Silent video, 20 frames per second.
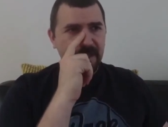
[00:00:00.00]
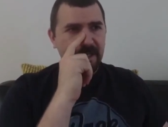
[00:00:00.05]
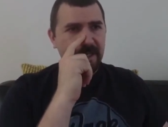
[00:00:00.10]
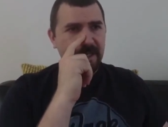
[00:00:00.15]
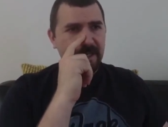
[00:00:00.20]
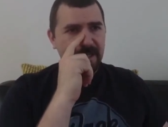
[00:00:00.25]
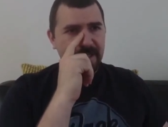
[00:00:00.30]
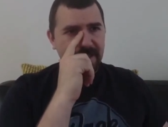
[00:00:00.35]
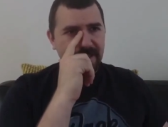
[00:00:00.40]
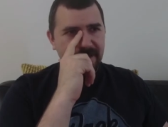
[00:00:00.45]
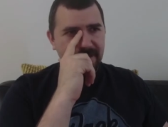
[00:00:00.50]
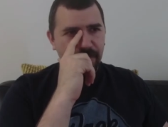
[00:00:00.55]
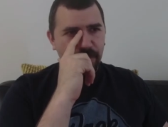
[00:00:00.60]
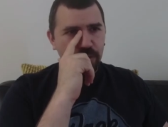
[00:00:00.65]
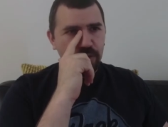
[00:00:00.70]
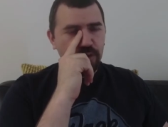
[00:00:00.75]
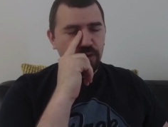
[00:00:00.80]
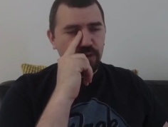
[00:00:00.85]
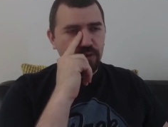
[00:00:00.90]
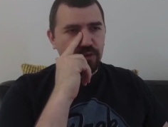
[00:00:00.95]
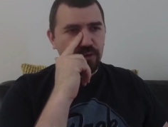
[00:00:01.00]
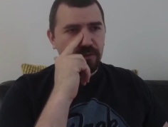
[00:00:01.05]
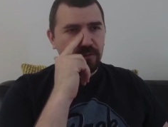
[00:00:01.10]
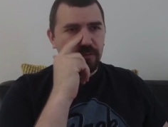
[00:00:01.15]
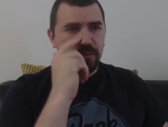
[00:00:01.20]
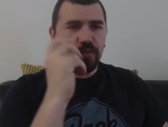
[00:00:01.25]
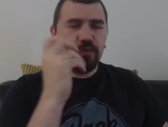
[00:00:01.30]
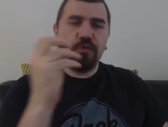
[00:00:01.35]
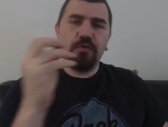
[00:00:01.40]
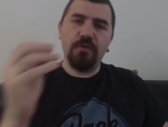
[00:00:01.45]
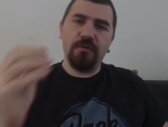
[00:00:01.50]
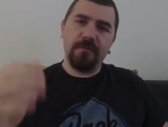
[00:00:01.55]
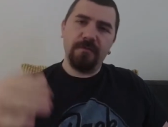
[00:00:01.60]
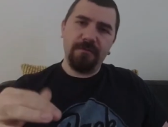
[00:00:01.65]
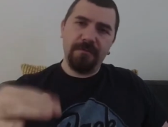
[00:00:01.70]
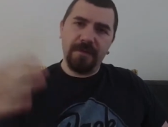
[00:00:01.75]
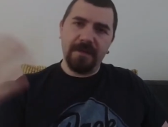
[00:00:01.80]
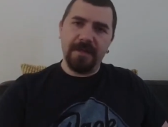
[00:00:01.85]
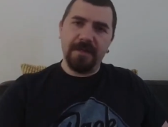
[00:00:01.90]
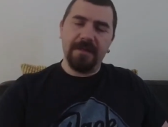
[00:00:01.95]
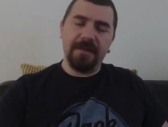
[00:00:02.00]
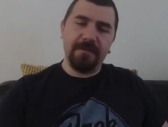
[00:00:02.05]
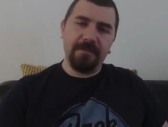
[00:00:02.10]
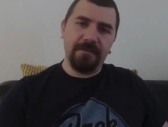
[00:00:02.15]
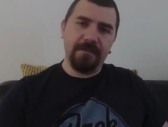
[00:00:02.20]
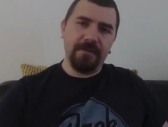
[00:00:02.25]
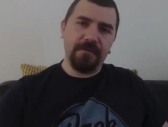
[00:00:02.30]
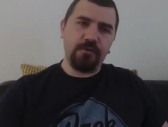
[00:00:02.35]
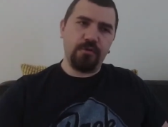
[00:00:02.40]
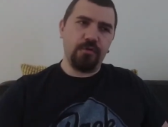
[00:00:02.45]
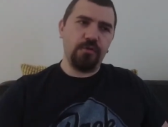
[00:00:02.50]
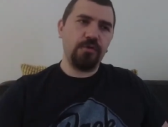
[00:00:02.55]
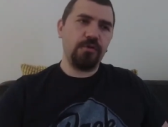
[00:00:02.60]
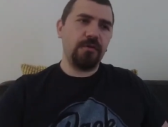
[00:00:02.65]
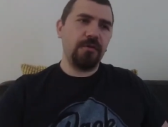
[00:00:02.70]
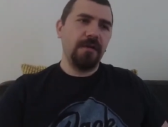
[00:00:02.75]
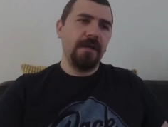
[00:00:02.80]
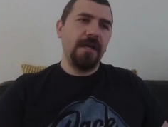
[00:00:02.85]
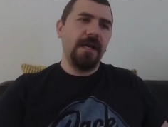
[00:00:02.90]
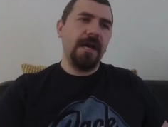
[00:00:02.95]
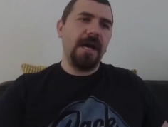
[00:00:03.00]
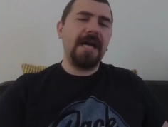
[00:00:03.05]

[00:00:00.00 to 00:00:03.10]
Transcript: e, o çocuğun ünlü e, bir çocuk